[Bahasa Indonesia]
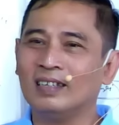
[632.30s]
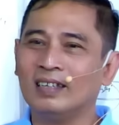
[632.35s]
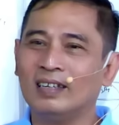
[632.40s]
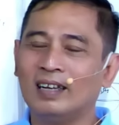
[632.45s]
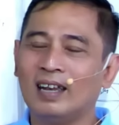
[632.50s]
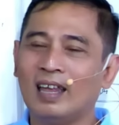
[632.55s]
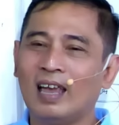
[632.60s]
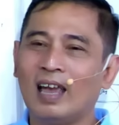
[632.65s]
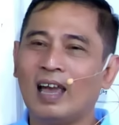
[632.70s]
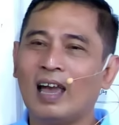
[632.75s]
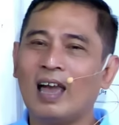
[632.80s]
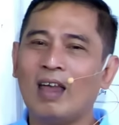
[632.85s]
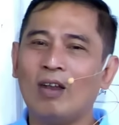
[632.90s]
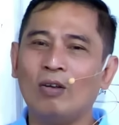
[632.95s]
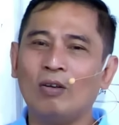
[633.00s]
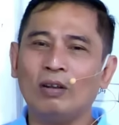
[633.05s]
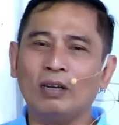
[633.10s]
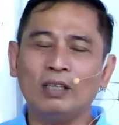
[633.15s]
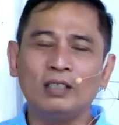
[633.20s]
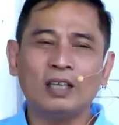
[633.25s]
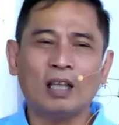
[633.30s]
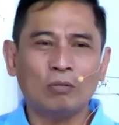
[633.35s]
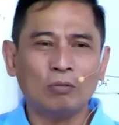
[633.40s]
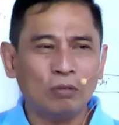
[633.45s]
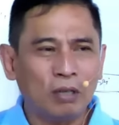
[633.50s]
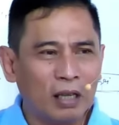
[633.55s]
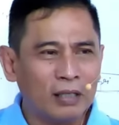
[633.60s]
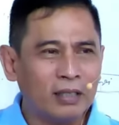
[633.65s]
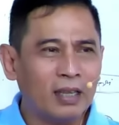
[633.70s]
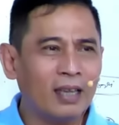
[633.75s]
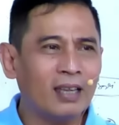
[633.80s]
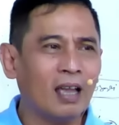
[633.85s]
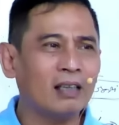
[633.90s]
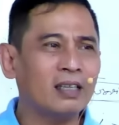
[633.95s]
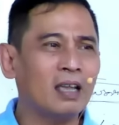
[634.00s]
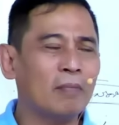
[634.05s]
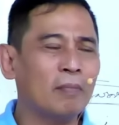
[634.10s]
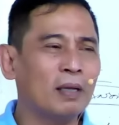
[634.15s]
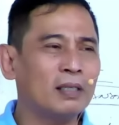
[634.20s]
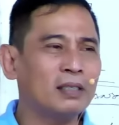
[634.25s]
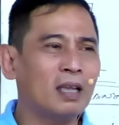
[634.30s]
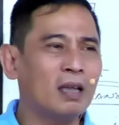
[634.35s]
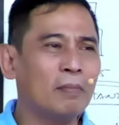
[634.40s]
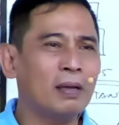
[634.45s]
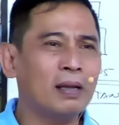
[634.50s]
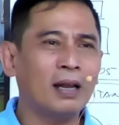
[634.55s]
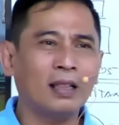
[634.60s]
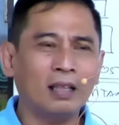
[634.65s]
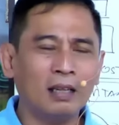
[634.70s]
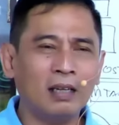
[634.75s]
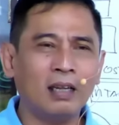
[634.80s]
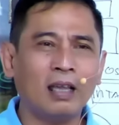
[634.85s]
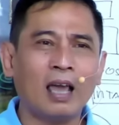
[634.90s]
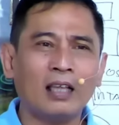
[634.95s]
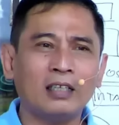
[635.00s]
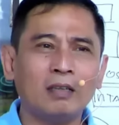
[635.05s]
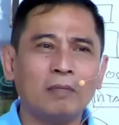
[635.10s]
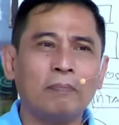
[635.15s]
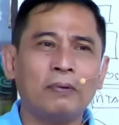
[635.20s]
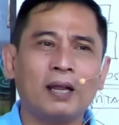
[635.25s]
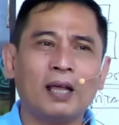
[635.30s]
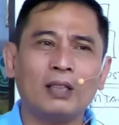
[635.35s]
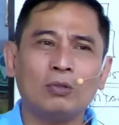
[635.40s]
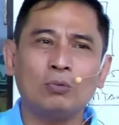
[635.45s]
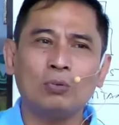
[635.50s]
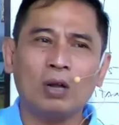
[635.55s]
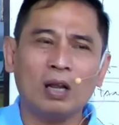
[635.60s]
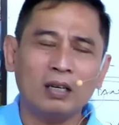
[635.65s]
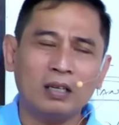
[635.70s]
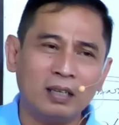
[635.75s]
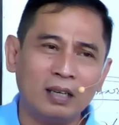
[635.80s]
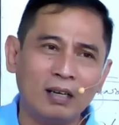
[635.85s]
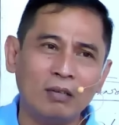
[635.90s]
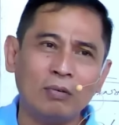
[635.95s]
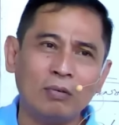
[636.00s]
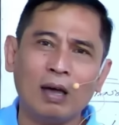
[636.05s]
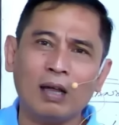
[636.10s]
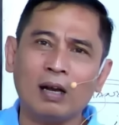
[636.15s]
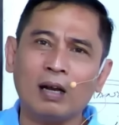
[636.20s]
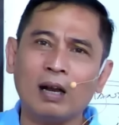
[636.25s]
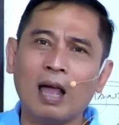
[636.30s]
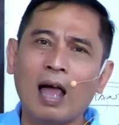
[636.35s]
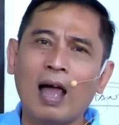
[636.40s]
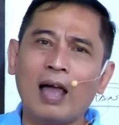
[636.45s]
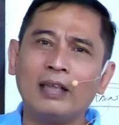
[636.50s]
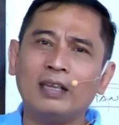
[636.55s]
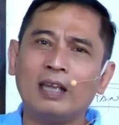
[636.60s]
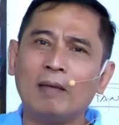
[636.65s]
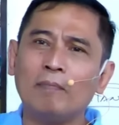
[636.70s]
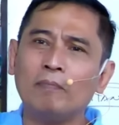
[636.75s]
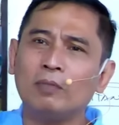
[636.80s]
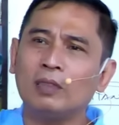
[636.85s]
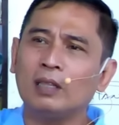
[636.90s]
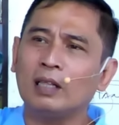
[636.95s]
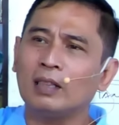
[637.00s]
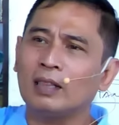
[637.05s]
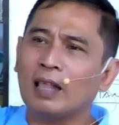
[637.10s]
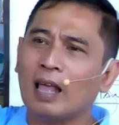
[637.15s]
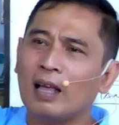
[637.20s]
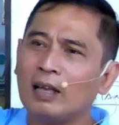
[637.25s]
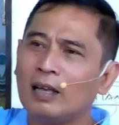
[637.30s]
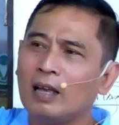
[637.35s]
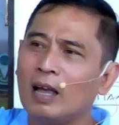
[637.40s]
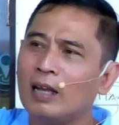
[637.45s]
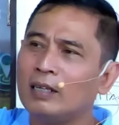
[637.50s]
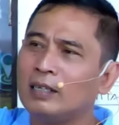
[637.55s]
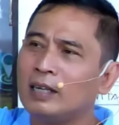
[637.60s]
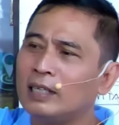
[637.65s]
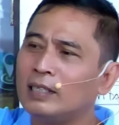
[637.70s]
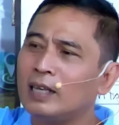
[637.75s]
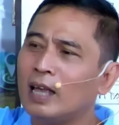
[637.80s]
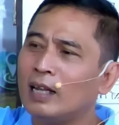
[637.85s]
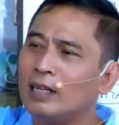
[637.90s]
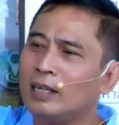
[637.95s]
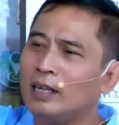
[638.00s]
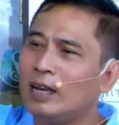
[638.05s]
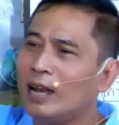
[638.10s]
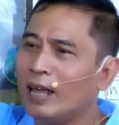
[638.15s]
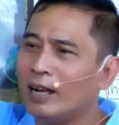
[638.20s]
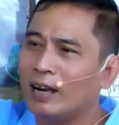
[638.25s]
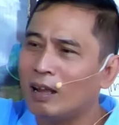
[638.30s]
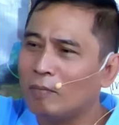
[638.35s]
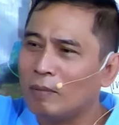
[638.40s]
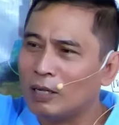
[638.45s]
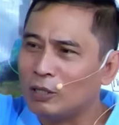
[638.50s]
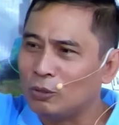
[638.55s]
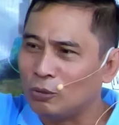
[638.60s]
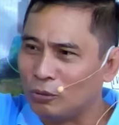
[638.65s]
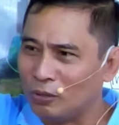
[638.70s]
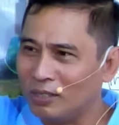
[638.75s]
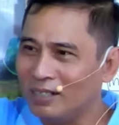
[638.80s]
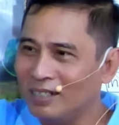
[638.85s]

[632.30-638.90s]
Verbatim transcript: Nah, kalau ini satu desa yang sama-sama nanti dikasih peraturan di luar, ayam tetangga desa dilarang masuk.